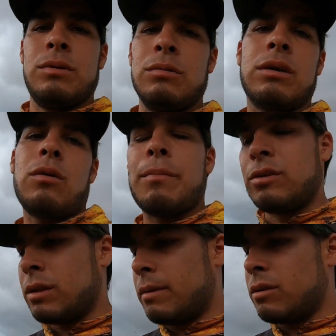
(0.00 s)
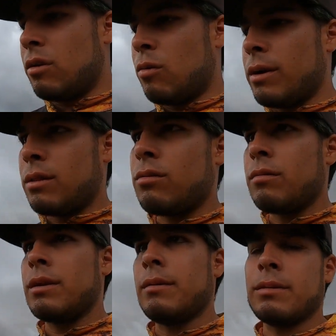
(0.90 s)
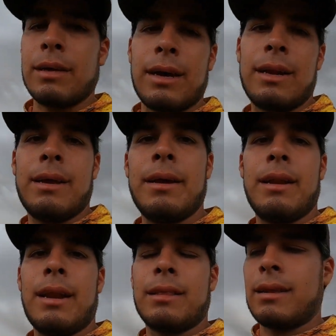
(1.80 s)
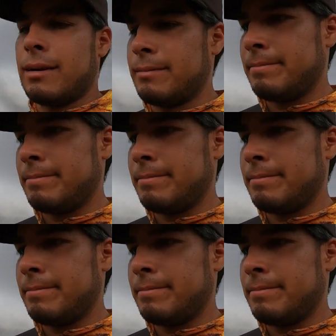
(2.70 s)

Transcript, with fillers: voy a buscar un pichón a ver si lo encuentro. Y vamos a darle lata.